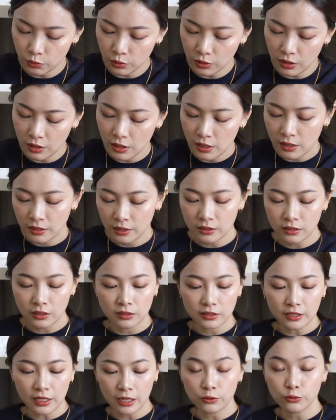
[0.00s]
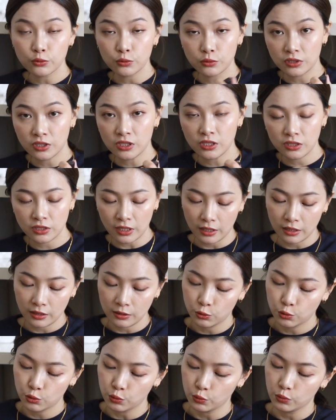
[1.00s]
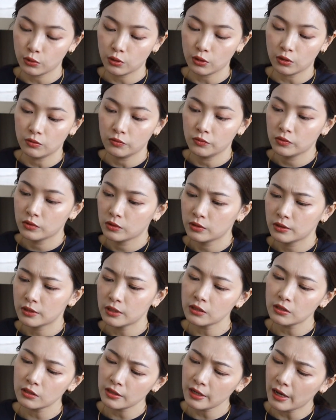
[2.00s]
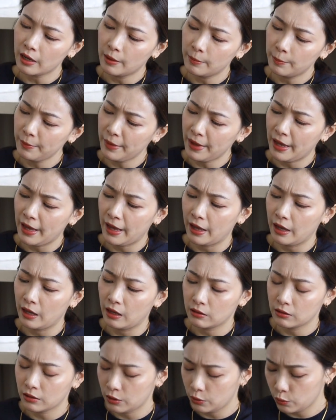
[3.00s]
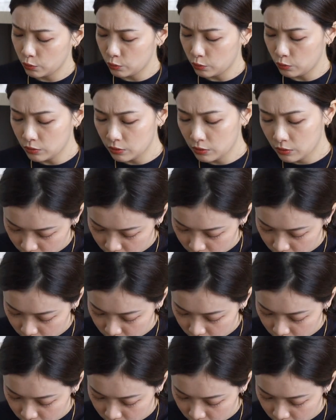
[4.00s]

所以你怎要擦上去，气场很足够。这支也很美，可恶。